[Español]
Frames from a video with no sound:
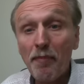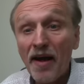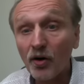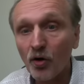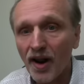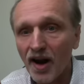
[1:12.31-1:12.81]

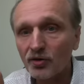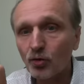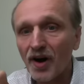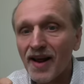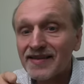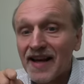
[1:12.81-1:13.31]
Pero la
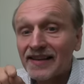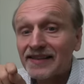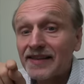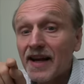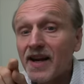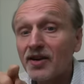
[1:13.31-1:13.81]

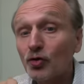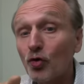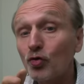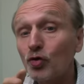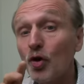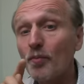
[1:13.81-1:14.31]
naturaleza tiene
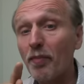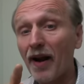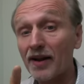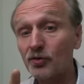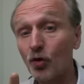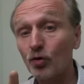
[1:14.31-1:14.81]
solución
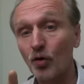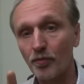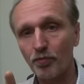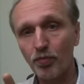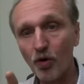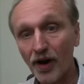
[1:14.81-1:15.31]
para
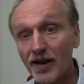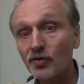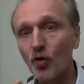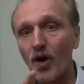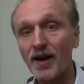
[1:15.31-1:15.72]
todo, por esto